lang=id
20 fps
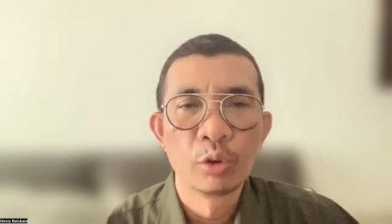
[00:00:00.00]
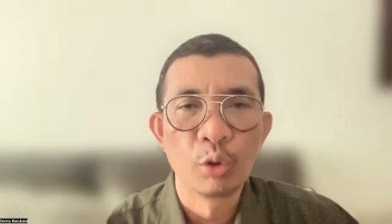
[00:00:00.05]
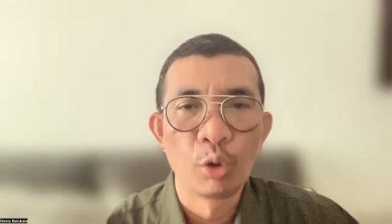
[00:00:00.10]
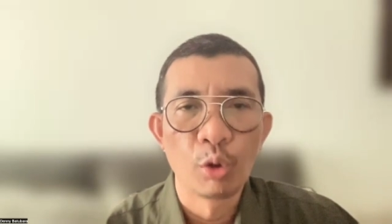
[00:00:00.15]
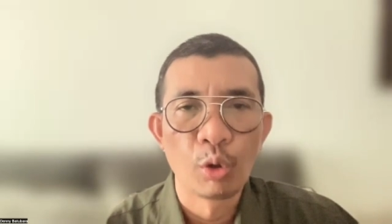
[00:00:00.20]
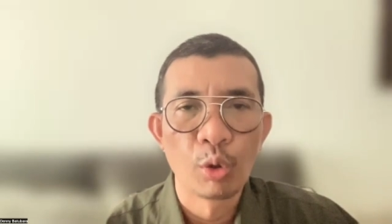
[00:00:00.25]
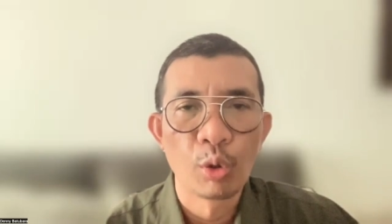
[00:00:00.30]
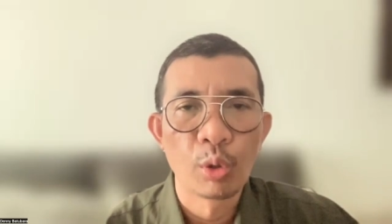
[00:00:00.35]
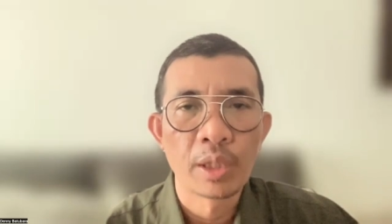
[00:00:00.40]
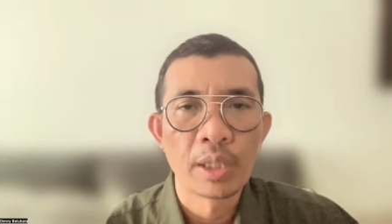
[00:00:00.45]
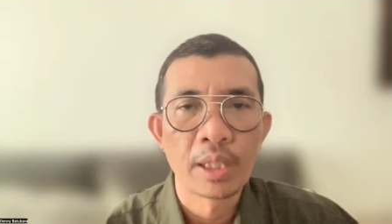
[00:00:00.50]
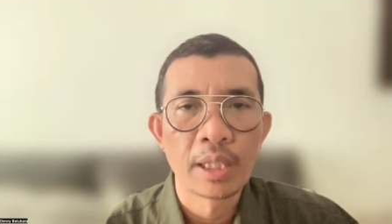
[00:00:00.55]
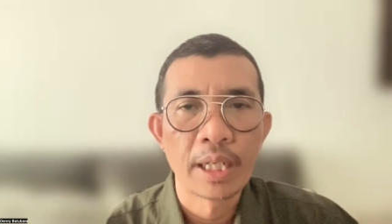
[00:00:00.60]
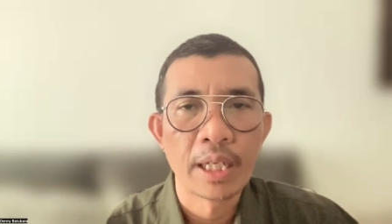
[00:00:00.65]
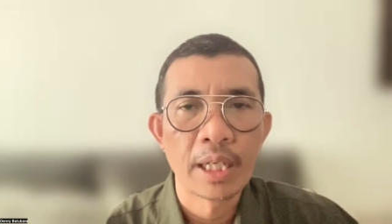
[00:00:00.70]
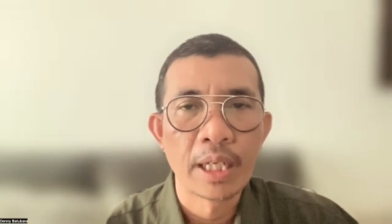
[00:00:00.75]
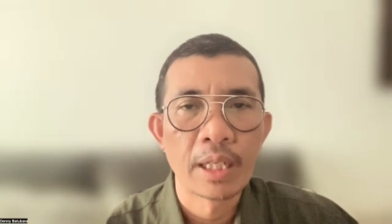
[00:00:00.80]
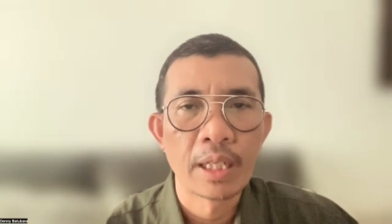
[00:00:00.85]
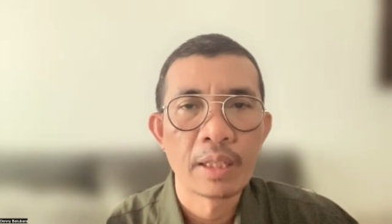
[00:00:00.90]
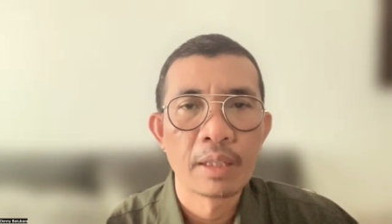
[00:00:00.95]
turun
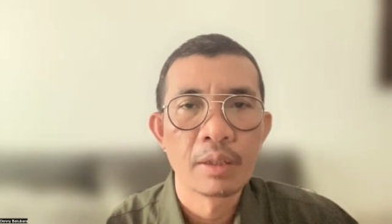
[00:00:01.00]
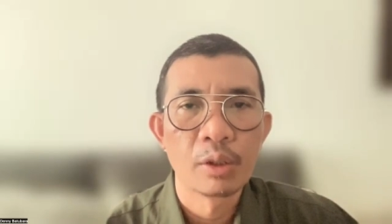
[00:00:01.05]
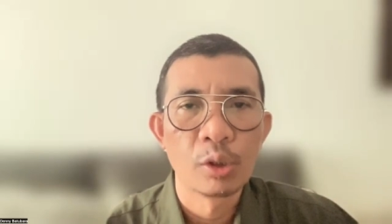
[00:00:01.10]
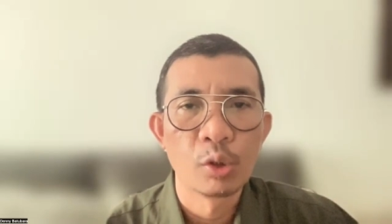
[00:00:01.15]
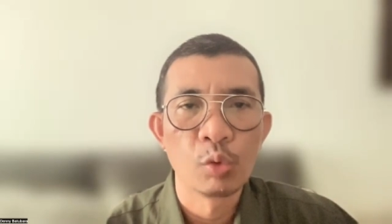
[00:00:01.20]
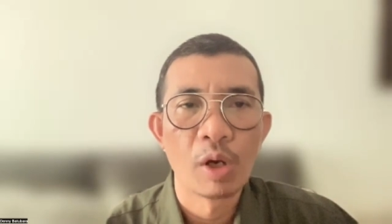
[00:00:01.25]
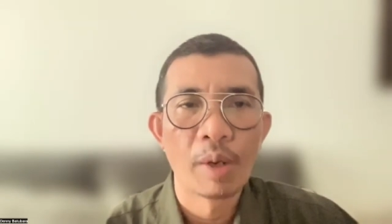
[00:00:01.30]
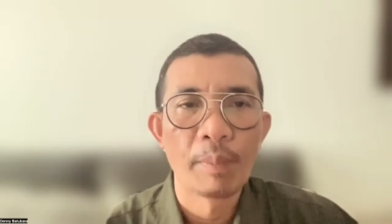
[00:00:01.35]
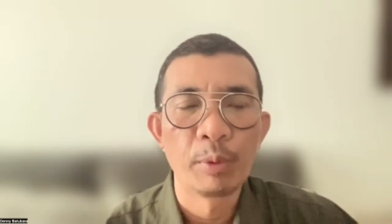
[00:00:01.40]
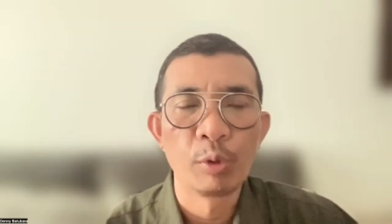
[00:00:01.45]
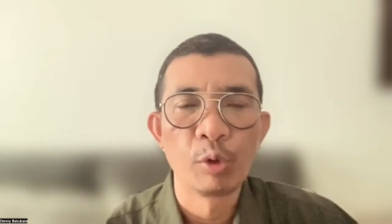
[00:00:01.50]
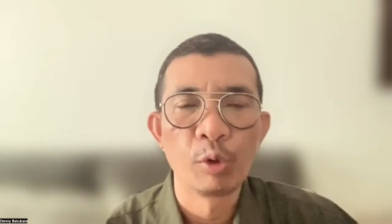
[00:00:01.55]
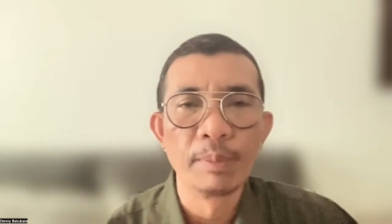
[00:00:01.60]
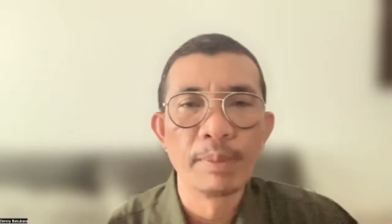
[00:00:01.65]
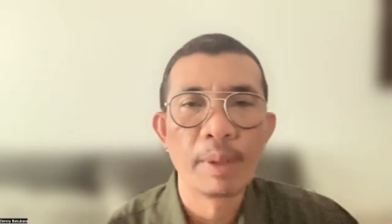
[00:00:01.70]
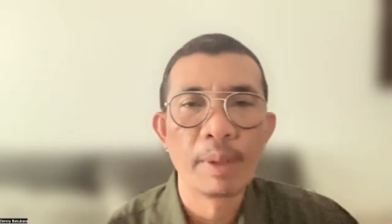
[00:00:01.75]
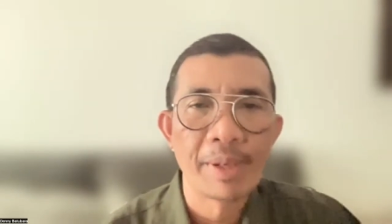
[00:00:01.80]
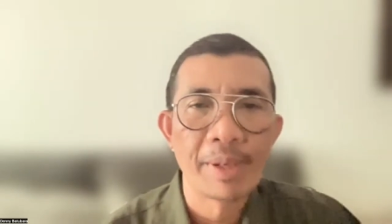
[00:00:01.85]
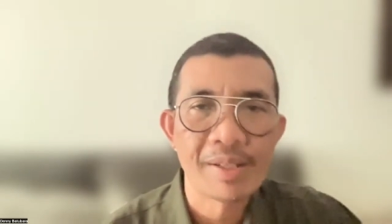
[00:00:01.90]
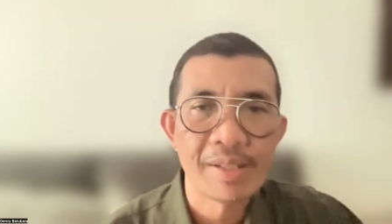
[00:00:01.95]
ke
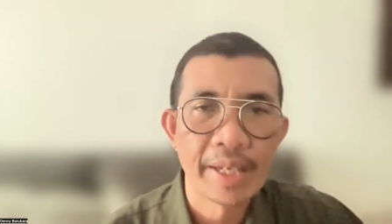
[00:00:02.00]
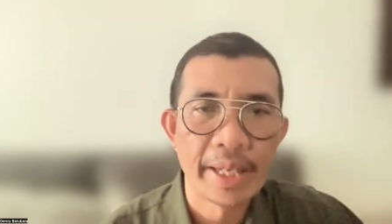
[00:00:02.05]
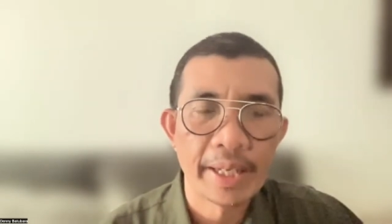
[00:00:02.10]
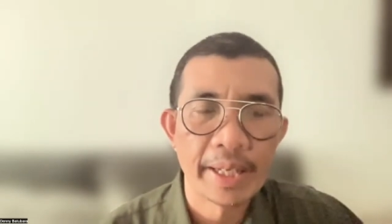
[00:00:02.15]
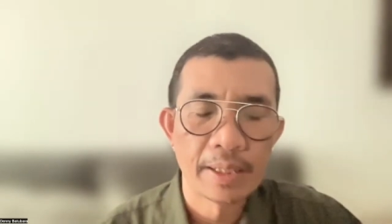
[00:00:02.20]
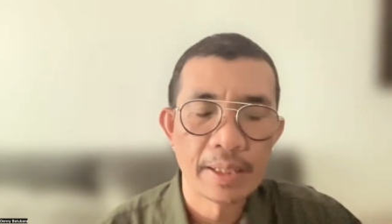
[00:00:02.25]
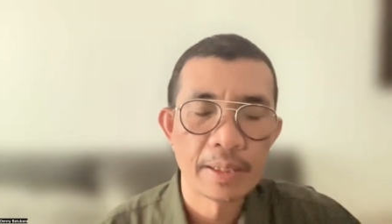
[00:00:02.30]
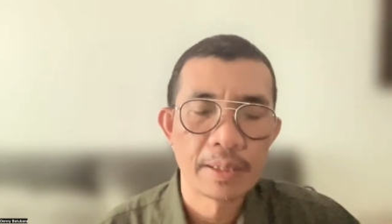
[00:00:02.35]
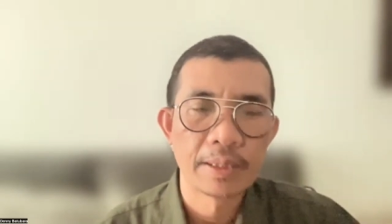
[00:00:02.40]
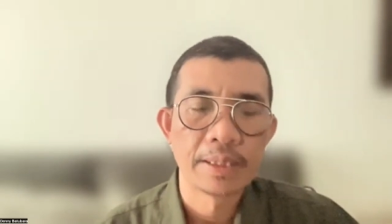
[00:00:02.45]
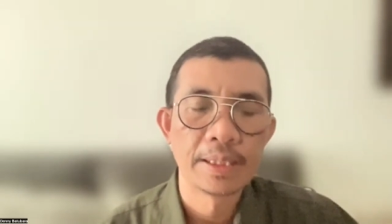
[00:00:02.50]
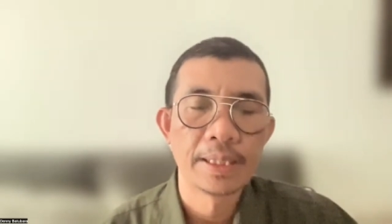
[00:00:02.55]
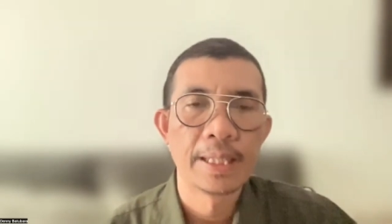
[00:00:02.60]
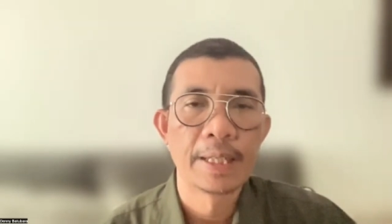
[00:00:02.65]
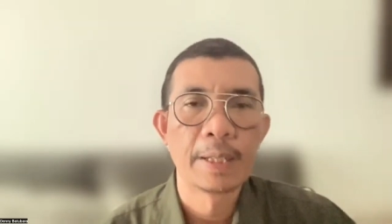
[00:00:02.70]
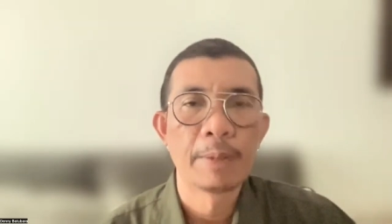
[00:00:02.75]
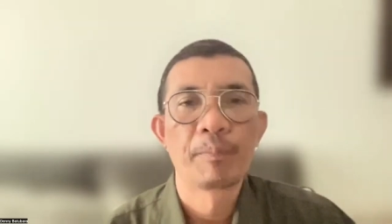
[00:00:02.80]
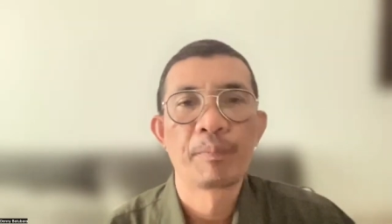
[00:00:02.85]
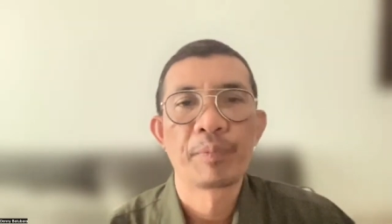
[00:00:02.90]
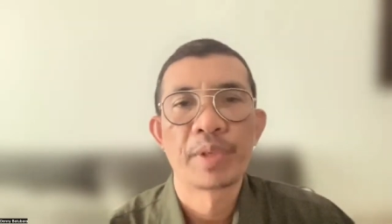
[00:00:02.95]
25%.
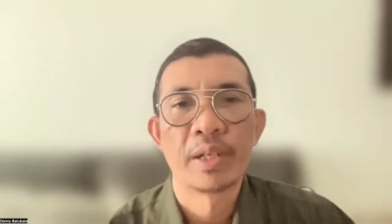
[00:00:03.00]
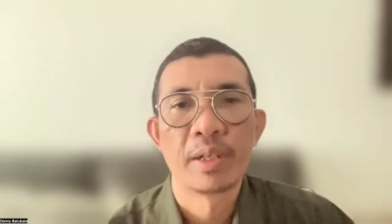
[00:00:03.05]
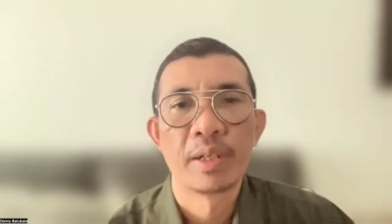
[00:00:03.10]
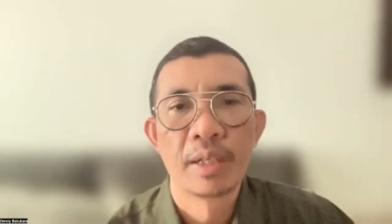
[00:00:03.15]
ya.